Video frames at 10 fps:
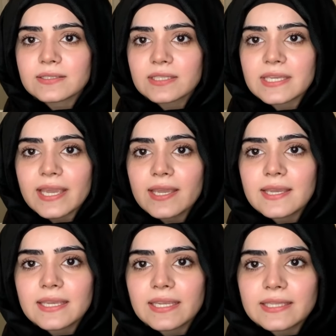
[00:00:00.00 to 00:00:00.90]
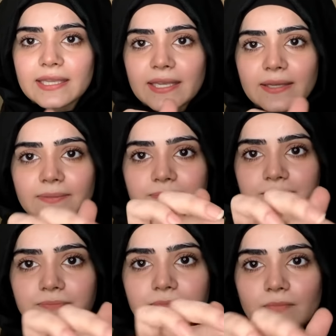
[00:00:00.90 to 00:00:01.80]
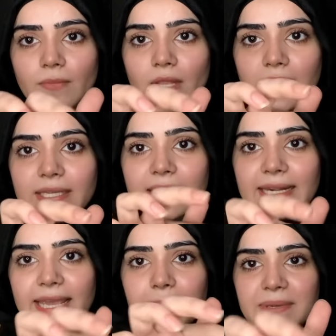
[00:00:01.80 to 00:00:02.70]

ठीक है ये देखिए ये लेप